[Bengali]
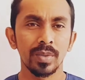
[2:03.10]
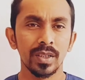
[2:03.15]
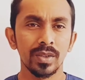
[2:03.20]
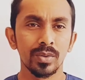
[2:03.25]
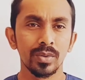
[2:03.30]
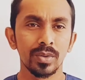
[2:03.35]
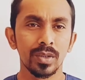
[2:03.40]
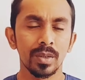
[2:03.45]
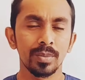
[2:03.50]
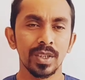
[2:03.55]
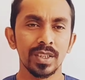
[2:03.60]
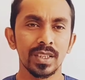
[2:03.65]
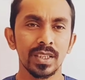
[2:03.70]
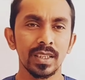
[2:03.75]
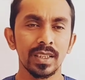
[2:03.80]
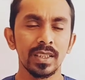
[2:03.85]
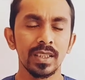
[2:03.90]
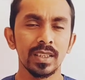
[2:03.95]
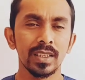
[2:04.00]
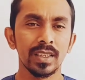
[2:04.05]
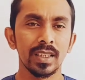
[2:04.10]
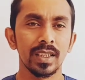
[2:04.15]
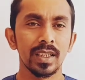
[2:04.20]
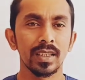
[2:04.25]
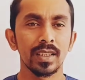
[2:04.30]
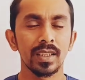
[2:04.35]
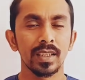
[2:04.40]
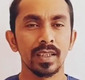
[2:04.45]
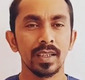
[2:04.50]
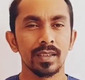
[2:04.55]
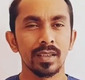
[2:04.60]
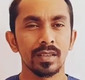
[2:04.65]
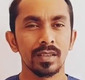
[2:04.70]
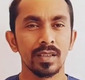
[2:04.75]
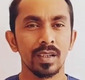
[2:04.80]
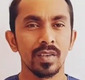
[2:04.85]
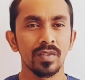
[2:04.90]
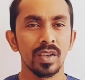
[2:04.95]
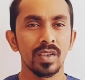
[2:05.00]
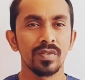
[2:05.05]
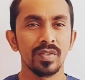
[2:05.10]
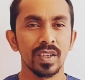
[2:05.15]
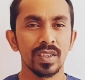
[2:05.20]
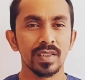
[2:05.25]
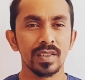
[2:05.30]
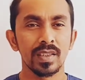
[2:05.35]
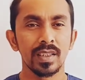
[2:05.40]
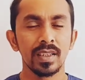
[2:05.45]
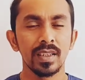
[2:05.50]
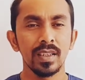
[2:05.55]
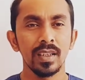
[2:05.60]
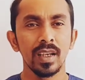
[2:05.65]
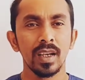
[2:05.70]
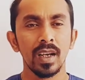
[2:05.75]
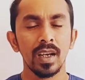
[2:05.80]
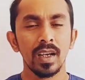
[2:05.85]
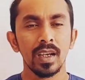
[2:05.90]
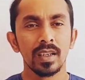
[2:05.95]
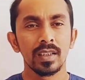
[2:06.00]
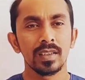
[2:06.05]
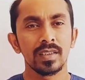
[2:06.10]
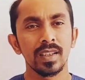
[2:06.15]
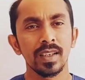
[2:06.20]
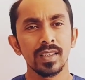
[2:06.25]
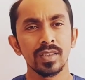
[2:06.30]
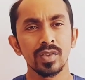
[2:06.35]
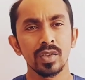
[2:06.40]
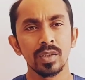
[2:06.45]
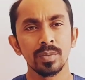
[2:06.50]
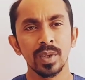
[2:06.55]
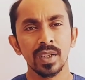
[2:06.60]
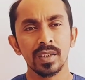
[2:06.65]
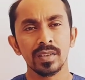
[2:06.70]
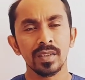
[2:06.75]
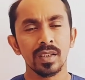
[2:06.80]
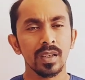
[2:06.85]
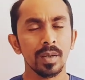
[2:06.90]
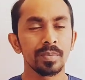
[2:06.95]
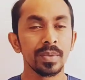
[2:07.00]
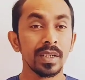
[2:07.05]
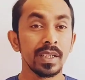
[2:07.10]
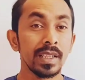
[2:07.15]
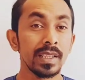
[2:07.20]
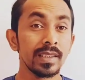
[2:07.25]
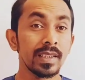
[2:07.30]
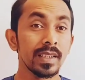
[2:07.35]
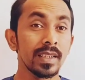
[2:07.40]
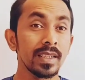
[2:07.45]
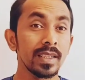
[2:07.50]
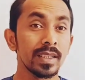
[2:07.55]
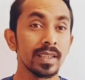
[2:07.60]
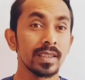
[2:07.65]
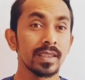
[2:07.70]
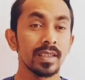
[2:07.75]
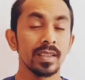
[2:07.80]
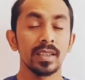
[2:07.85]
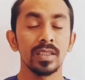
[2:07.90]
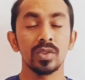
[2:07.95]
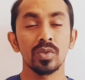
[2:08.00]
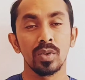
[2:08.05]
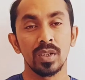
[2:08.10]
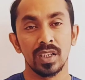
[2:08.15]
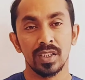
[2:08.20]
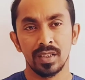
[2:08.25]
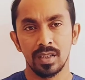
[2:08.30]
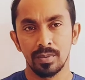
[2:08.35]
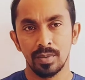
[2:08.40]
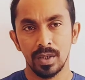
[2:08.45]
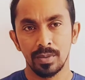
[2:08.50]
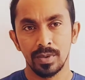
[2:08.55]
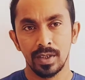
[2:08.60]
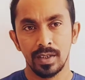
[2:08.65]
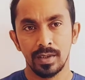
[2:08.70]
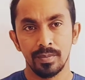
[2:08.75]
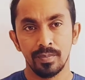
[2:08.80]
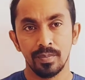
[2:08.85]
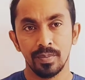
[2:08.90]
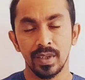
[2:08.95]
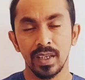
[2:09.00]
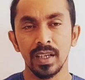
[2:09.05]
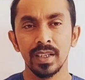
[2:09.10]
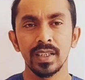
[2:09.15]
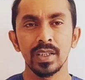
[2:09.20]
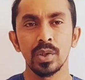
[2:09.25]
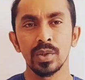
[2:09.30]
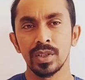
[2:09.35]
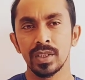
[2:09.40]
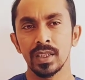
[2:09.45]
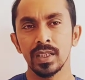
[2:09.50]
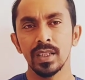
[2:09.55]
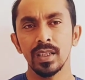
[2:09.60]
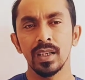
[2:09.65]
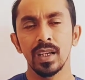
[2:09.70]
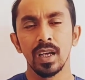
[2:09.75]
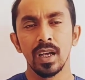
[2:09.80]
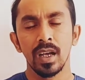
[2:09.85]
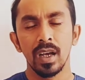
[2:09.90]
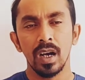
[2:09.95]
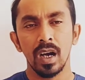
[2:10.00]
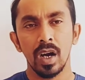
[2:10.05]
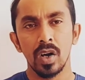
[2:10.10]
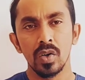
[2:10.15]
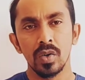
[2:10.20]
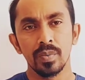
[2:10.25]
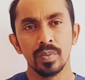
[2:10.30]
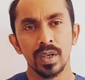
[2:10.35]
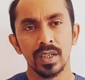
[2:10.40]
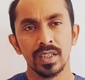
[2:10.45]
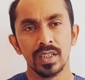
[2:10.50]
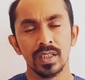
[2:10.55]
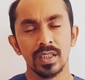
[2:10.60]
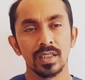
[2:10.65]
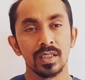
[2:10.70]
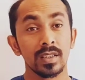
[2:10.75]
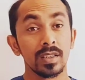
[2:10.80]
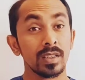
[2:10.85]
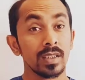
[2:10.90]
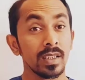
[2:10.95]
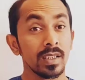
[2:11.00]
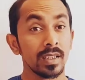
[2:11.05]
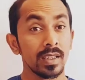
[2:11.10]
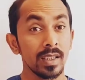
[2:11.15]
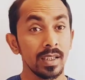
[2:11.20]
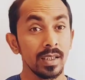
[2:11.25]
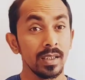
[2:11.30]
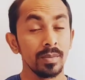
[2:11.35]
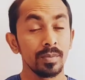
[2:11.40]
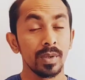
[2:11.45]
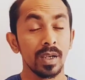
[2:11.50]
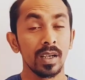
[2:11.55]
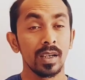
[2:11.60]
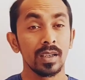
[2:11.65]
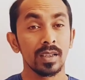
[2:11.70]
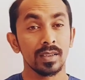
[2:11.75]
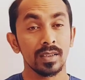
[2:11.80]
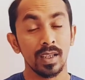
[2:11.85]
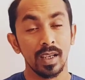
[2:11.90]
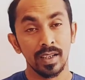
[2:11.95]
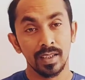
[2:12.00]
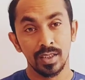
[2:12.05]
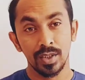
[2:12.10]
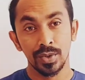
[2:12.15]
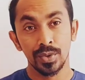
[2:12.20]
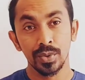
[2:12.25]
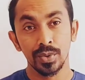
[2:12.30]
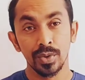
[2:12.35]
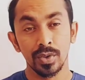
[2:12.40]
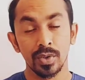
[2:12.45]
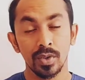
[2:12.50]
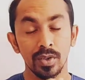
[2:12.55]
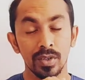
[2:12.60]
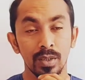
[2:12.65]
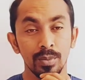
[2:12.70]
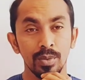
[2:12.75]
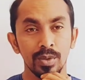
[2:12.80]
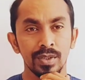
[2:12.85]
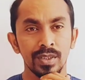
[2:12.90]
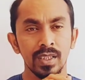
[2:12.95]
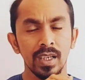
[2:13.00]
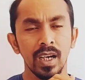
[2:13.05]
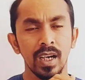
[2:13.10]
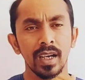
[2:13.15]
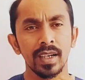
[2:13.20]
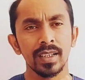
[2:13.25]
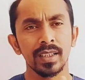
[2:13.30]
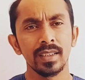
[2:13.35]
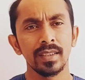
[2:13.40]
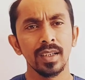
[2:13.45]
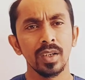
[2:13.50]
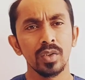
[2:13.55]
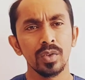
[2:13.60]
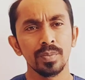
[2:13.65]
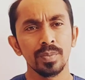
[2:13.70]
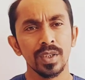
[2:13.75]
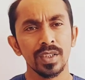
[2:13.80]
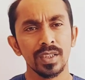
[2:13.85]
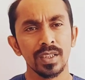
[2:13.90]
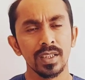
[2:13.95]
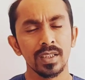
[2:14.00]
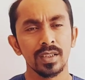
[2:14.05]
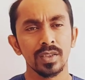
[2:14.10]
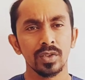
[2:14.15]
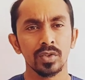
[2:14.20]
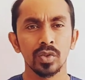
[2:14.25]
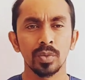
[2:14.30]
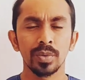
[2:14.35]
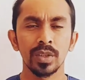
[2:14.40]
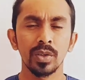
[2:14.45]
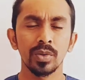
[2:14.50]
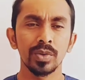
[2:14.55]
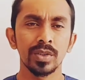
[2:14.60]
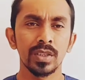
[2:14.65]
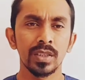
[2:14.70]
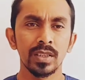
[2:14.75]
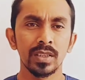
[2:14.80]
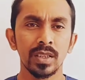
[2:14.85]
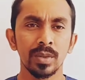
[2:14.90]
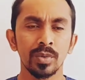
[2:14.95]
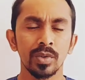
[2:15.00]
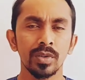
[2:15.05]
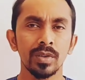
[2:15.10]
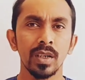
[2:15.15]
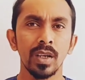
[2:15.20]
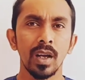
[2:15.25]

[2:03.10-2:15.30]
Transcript: বা দূতাবাসে গিয়ে সেখান থেকে একটা ট্রাভেল পাস নিয়ে জেল জরিমানা ছাড়া আপনি নিজের টিকিট কেটে চলে আসতে পারবেন এটি হচ্ছে আউটপাস যে দে বা তার একটি সুযোগের কথা বলছি আরেকটি আউটপাসের সুবিধা হচ্ছে যেমন